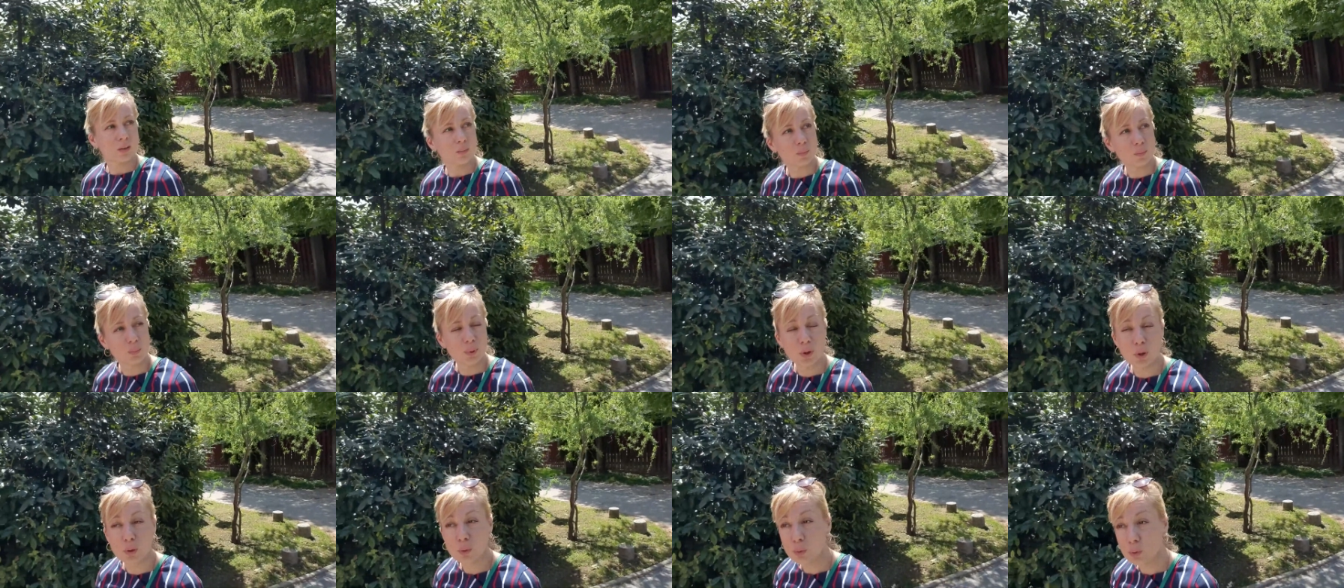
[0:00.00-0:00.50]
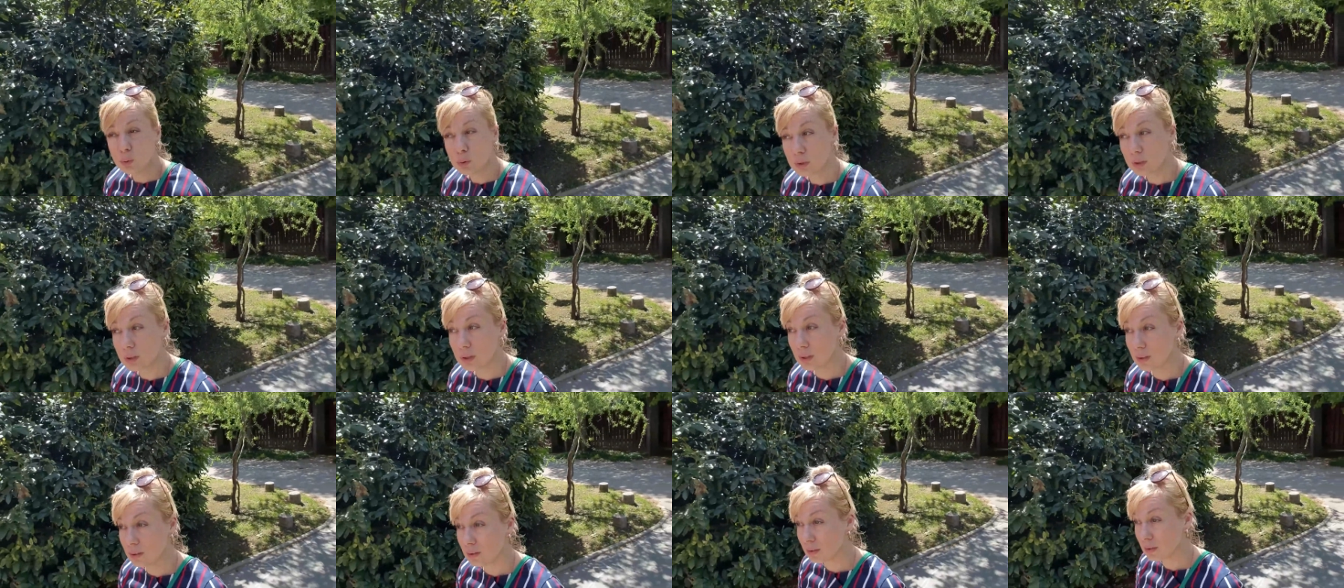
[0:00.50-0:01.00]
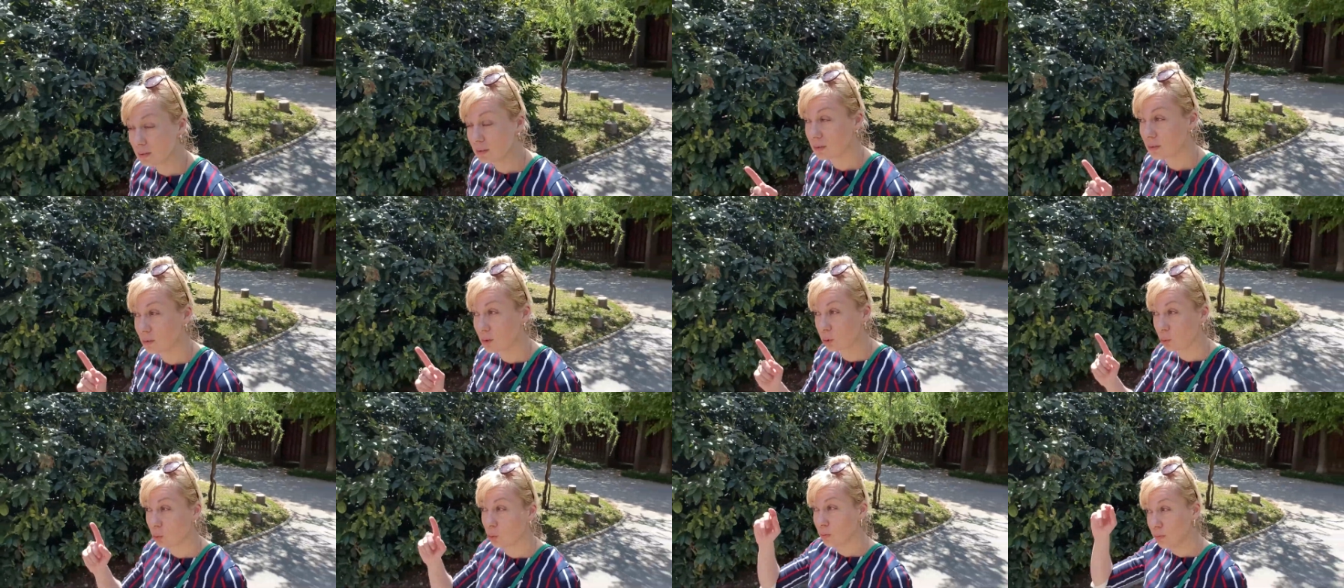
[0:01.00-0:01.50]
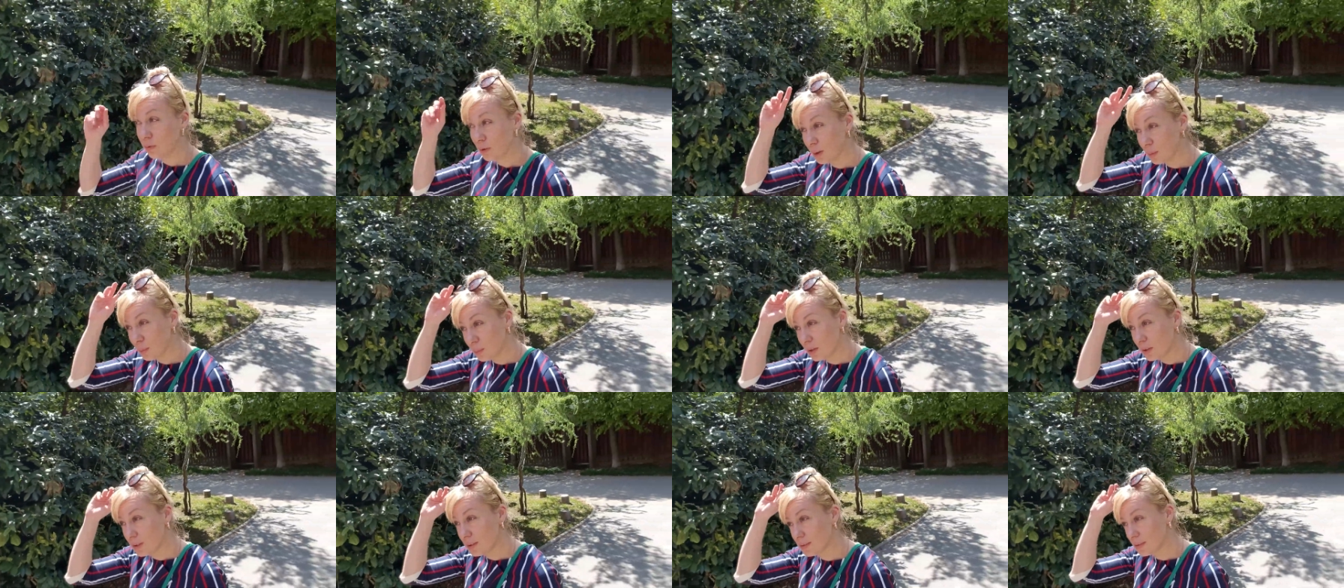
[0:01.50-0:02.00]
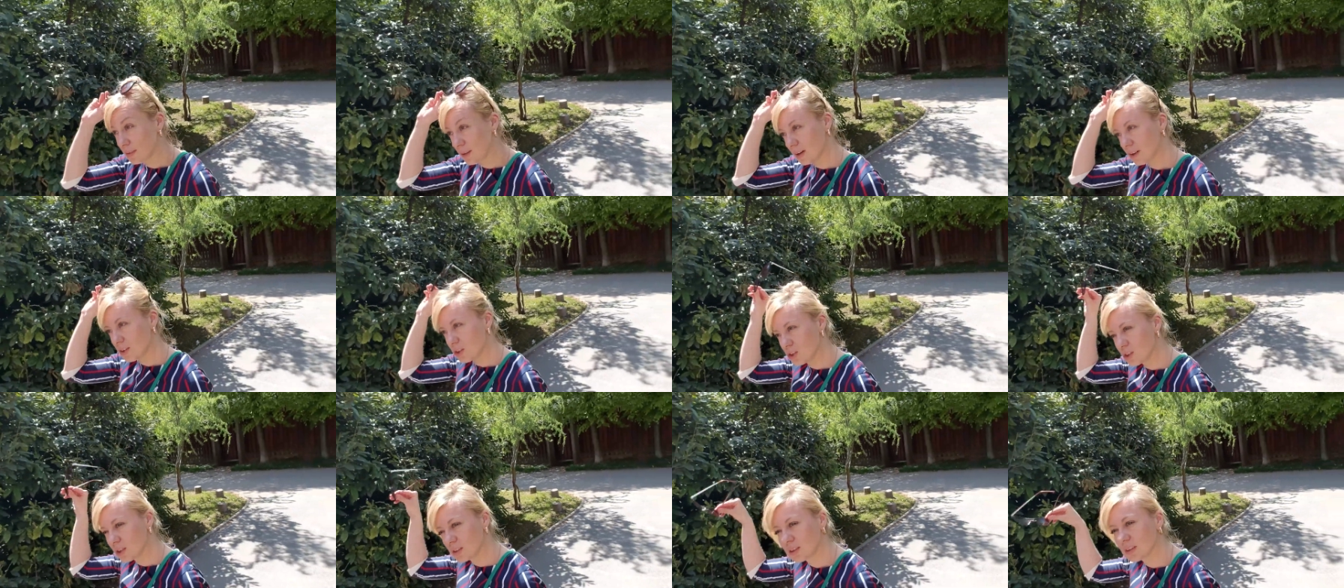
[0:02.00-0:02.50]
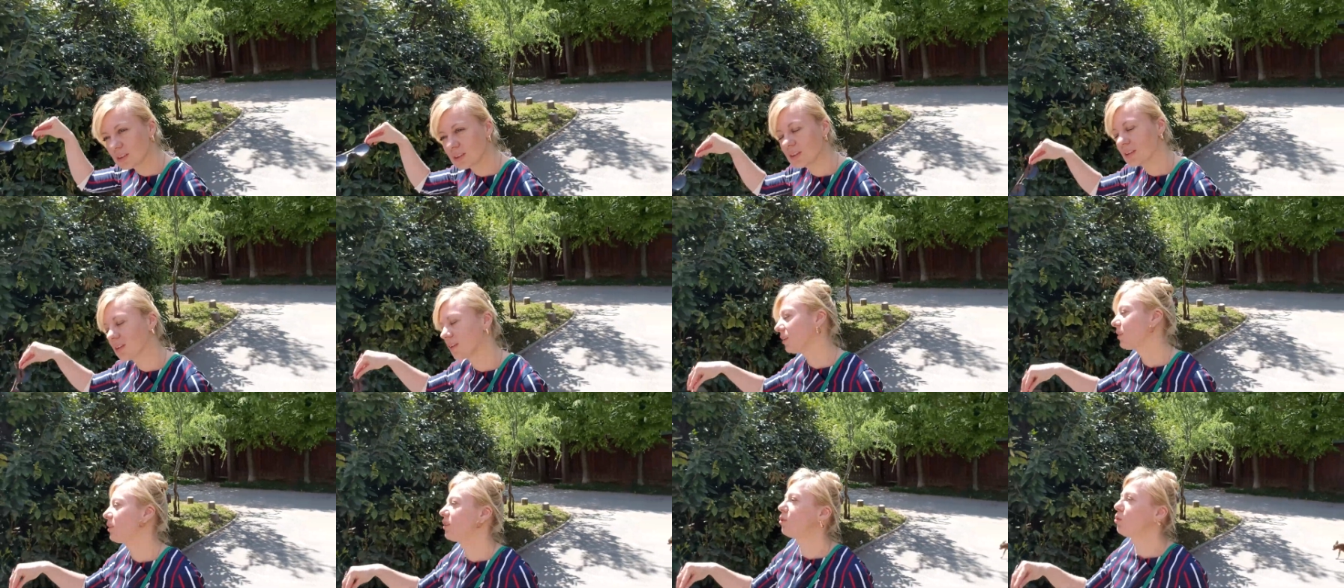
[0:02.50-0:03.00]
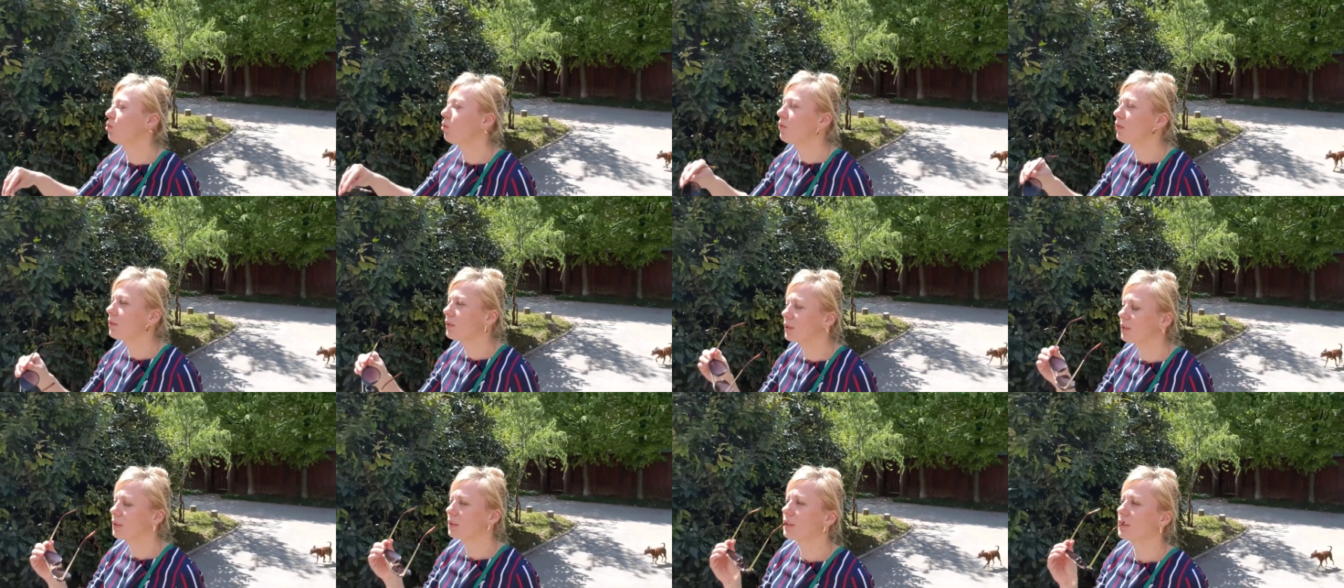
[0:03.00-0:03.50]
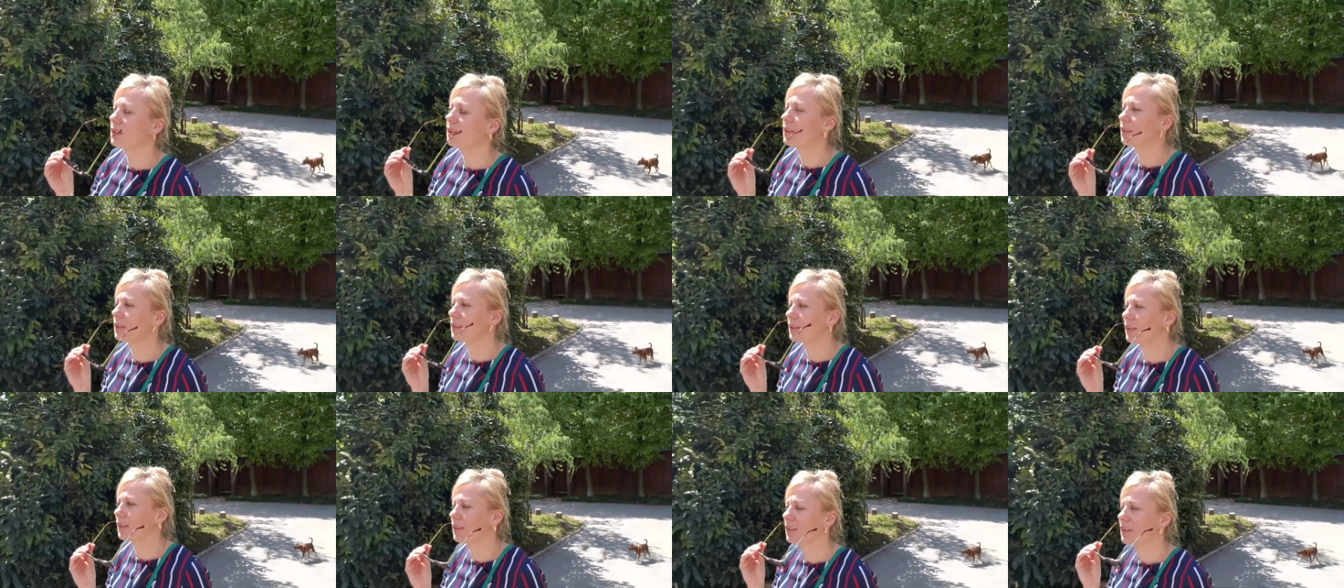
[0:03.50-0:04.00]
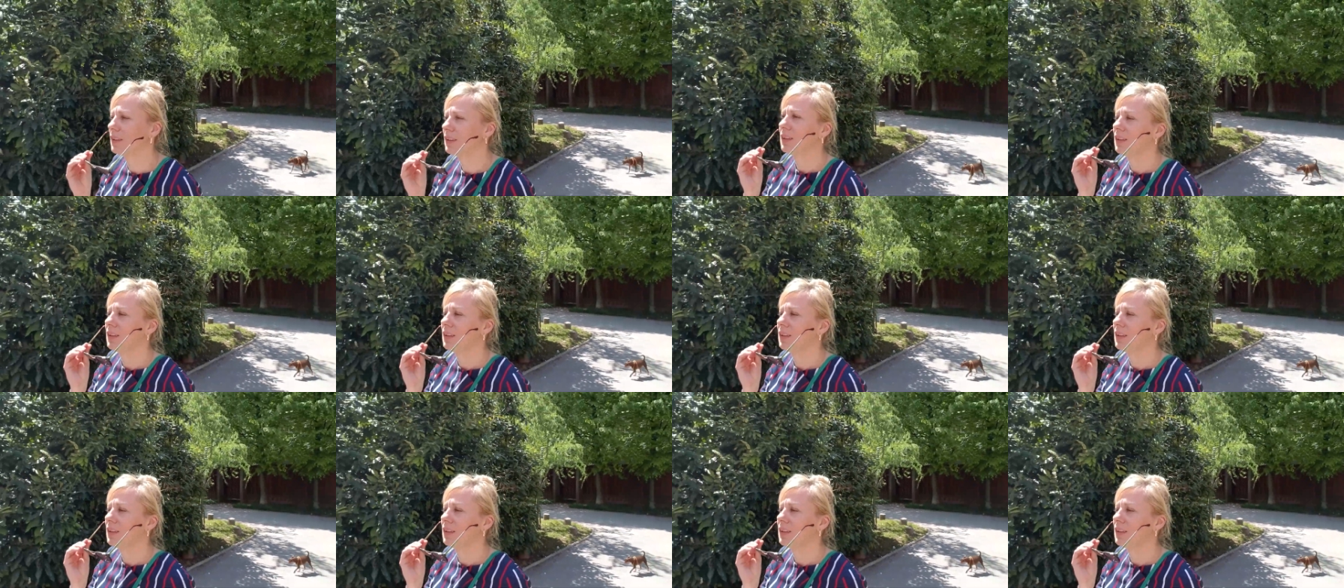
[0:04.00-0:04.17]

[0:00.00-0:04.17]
брюки, туфли блестящие, такие лакированные какие-то,